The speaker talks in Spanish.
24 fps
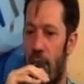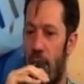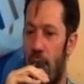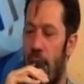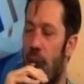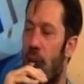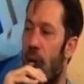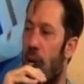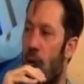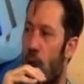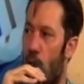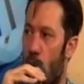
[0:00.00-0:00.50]
tiene
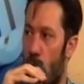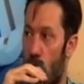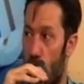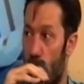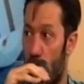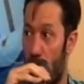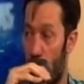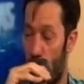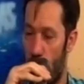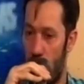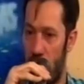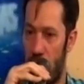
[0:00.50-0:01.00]
que ver con esto que
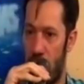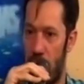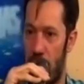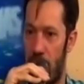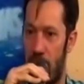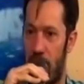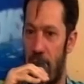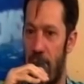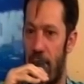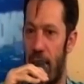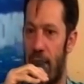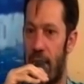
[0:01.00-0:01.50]
vos decís.
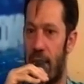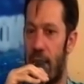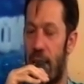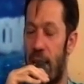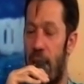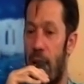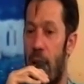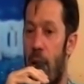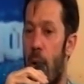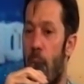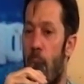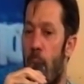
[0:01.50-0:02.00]

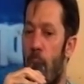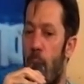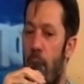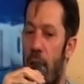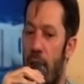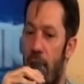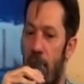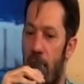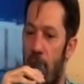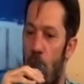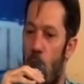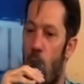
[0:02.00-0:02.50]
Es
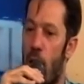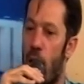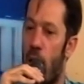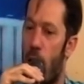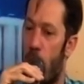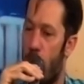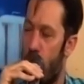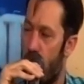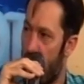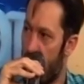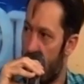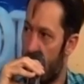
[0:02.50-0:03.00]
brindar un
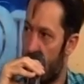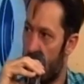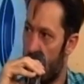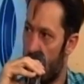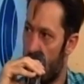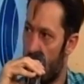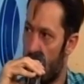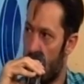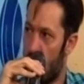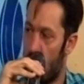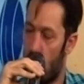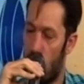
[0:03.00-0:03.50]

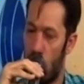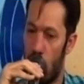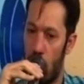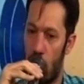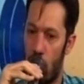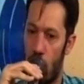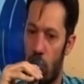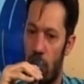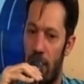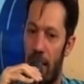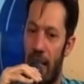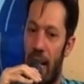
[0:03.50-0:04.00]
espacio
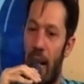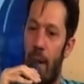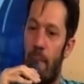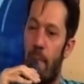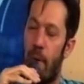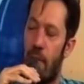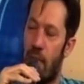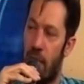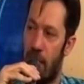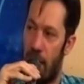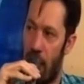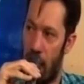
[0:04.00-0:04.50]
de
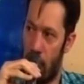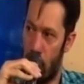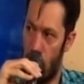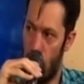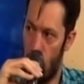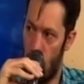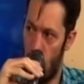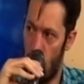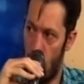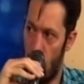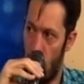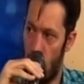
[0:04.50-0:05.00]

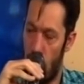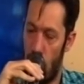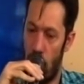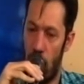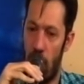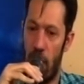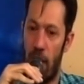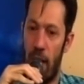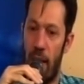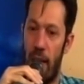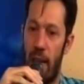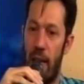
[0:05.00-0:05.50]
capacitación,
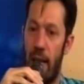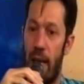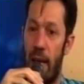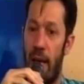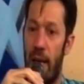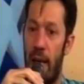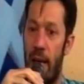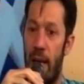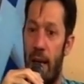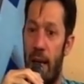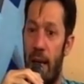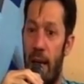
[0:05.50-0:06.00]

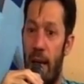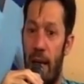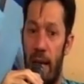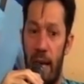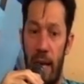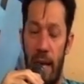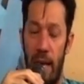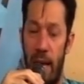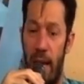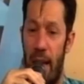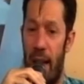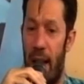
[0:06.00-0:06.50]
eh,
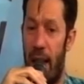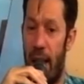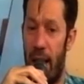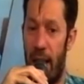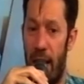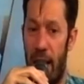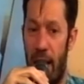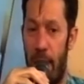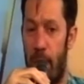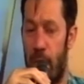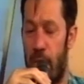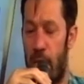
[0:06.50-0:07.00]
en
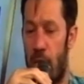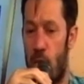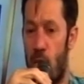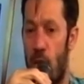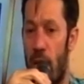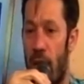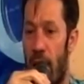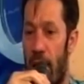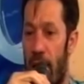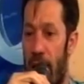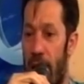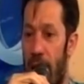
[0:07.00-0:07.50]

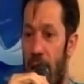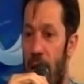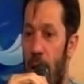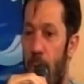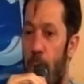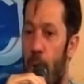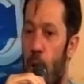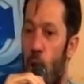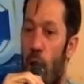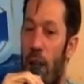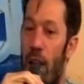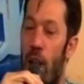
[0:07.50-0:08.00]
capacitaciones generales,
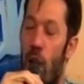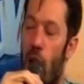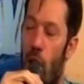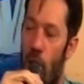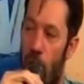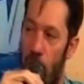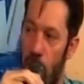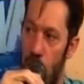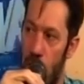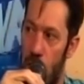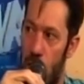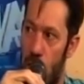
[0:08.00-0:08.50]
pero en
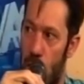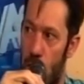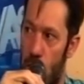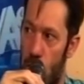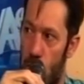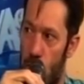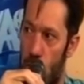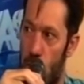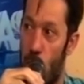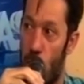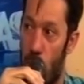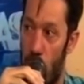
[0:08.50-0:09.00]
oficios
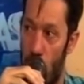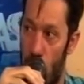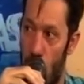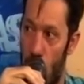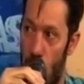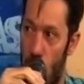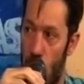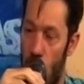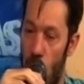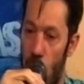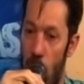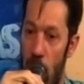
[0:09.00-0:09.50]
sobre
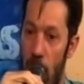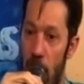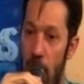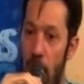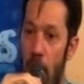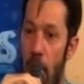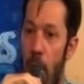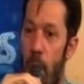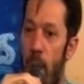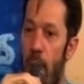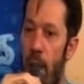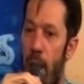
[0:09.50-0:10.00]
todo,
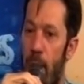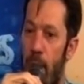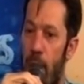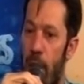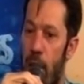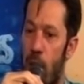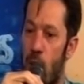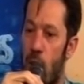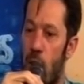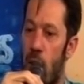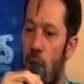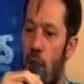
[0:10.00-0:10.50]
para
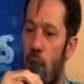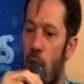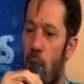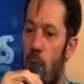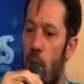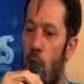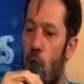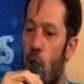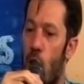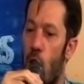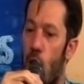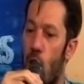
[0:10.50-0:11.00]
personas que a lo
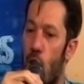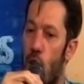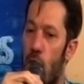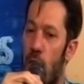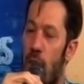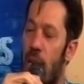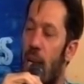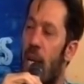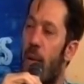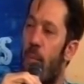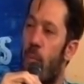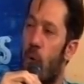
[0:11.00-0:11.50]
mejor no
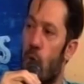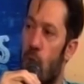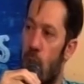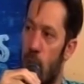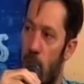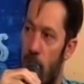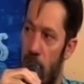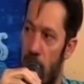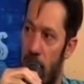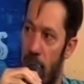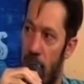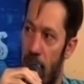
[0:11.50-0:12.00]
tienen la
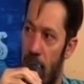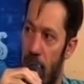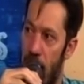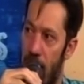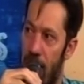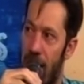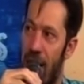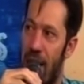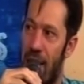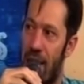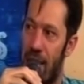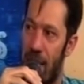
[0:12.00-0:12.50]
posibilidad
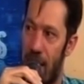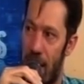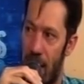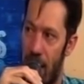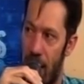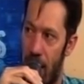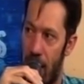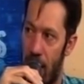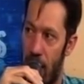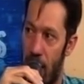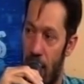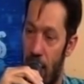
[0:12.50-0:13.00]
de
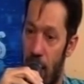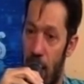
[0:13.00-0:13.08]
acceder